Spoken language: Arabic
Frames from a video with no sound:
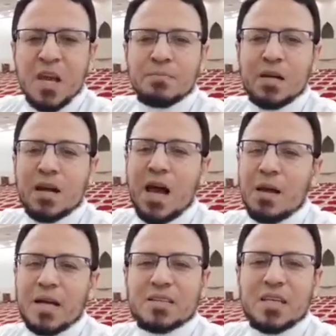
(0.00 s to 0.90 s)
برحمة
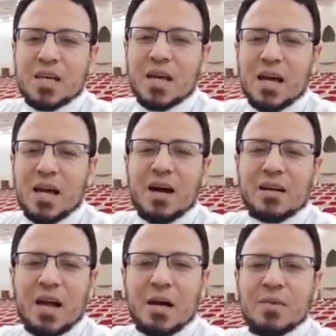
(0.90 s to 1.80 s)
برحمتك يا
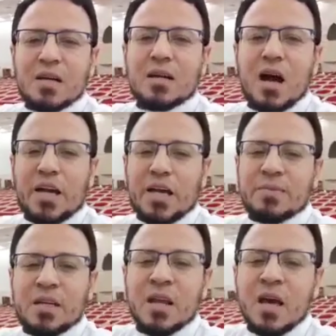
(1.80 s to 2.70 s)
ارحم
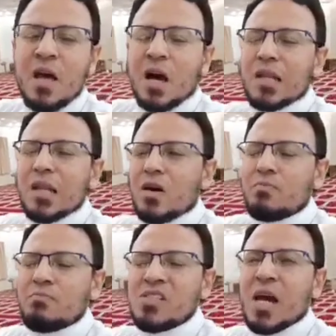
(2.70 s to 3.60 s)
الراحمين
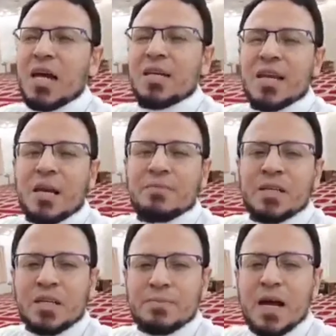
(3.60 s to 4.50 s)
اللهم اجعلنا
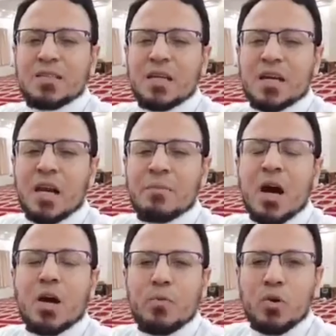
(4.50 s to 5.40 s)
من عبادك
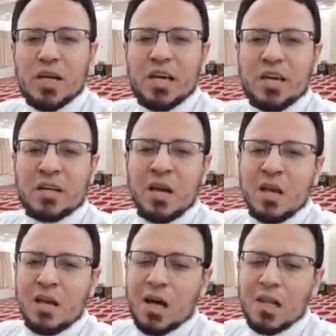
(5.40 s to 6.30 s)
المقبولين
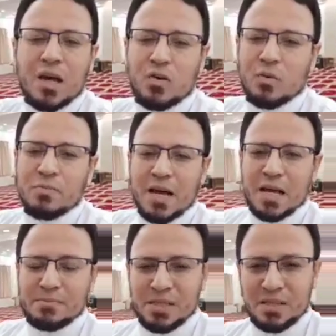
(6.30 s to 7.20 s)
اللهم
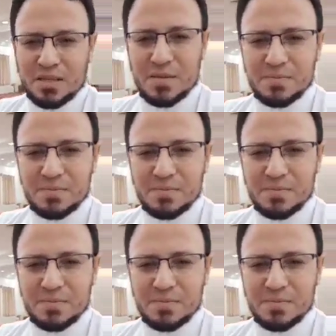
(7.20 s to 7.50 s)
امين